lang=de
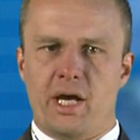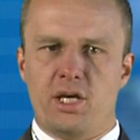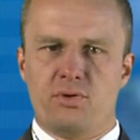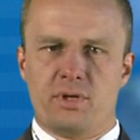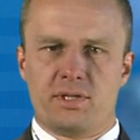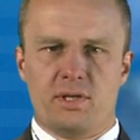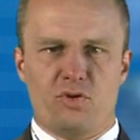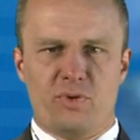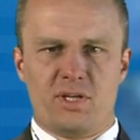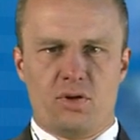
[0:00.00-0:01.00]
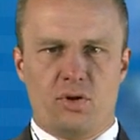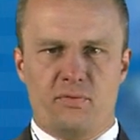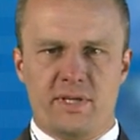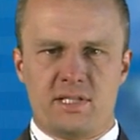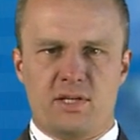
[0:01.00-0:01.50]
100 Kilometer
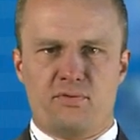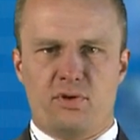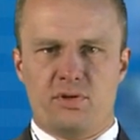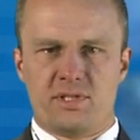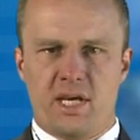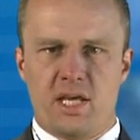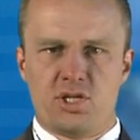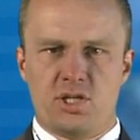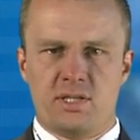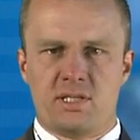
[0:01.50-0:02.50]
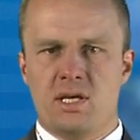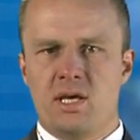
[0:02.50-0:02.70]
nordwestlich von Los Angeles